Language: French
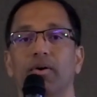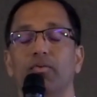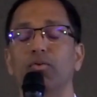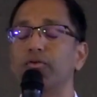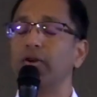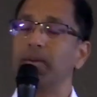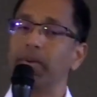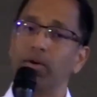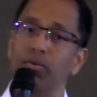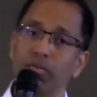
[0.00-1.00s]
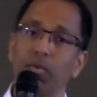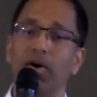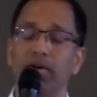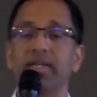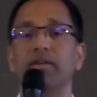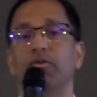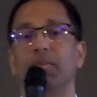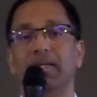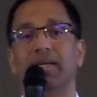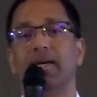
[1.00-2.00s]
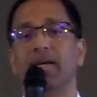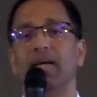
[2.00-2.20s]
tous ceux qui m'écoutent moi en ligne ce matin,